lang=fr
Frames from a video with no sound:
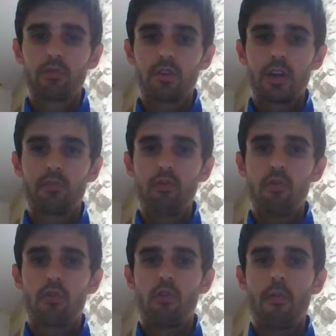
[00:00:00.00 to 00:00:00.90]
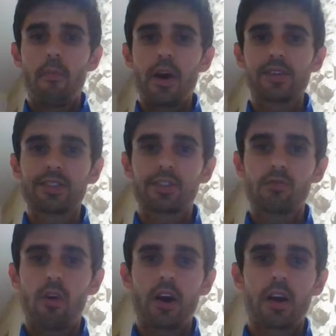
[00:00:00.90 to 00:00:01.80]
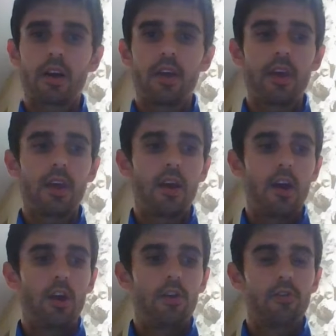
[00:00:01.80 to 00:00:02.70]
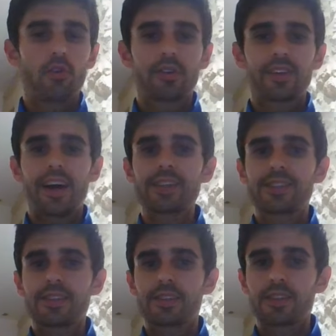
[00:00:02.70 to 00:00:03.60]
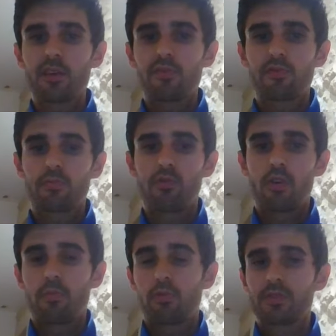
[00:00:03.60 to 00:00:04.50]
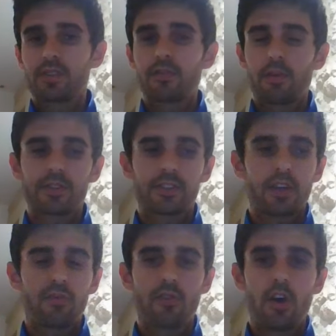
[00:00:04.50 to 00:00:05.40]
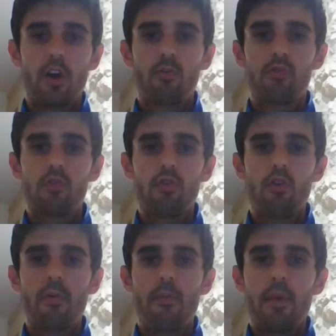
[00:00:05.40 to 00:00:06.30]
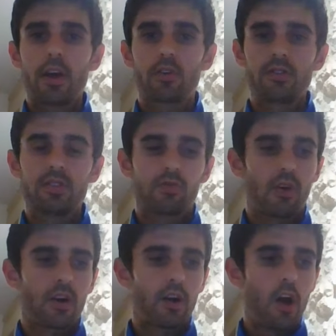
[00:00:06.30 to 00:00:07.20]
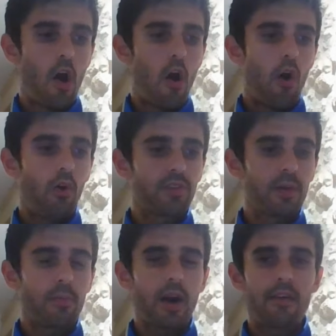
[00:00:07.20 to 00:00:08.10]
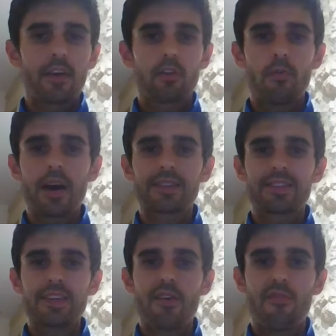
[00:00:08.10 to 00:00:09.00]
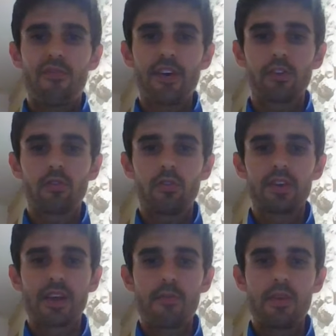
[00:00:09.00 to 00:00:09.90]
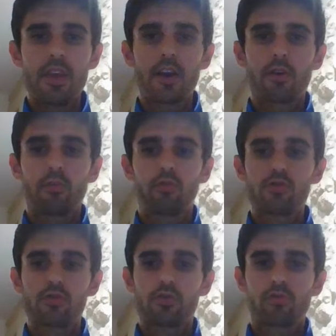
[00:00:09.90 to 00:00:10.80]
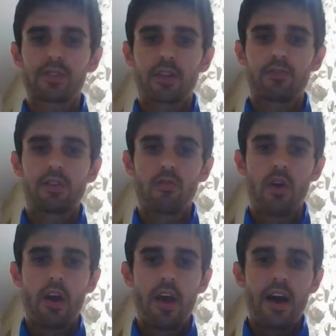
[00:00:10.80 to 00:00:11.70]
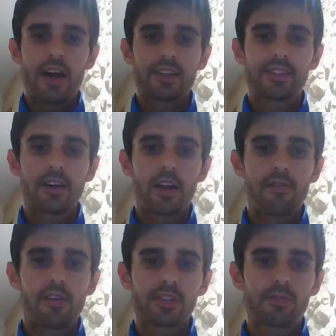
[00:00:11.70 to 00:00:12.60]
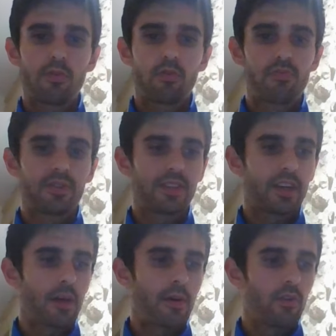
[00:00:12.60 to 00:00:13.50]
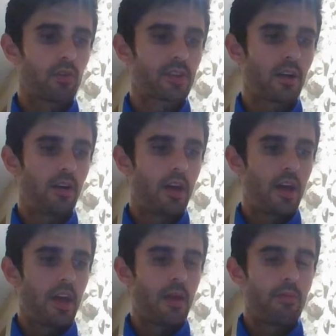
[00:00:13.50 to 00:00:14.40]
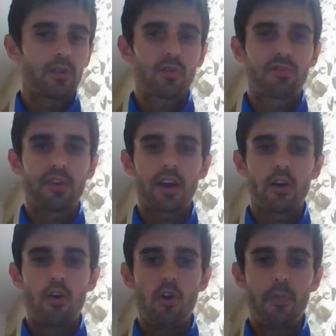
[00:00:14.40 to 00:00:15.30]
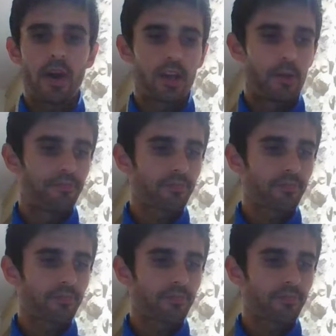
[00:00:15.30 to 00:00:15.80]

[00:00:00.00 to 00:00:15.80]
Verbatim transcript: à vous donner pour le mardi soir et une cote assez safe, pour un pronostic vraiment safe, pour le mercredi soir. On démarre avec le mardi 22, les amis, et comme toujours, je tourne cette vidéo assez en avance pour que vous puissiez quand même avoir le temps eh bien, de faire le pari.